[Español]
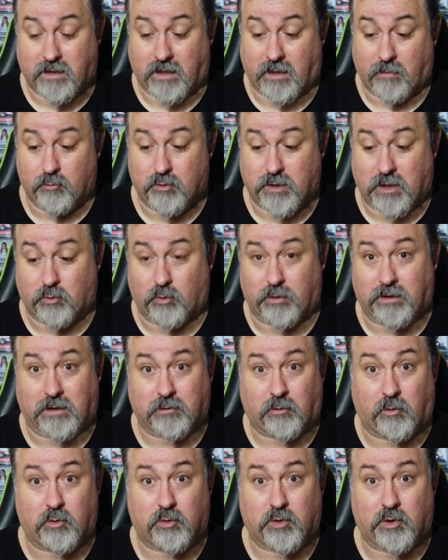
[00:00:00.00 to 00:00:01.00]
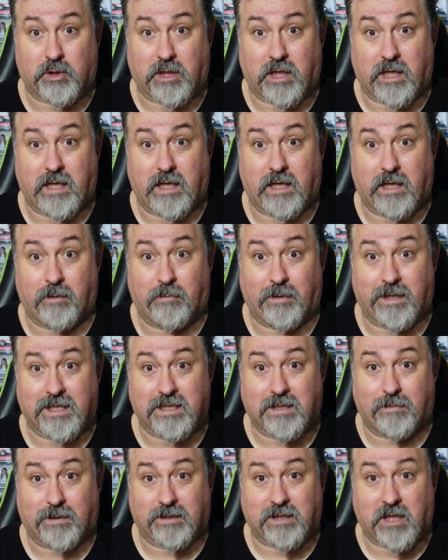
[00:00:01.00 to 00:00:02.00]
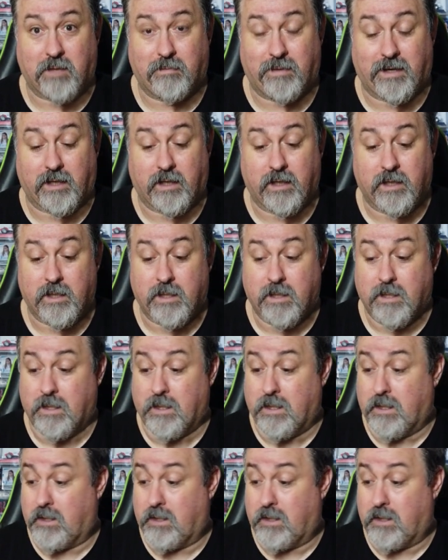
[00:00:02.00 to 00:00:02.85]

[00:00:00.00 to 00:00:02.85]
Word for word: Así que mucha suerte a todos los que vayáis a participar.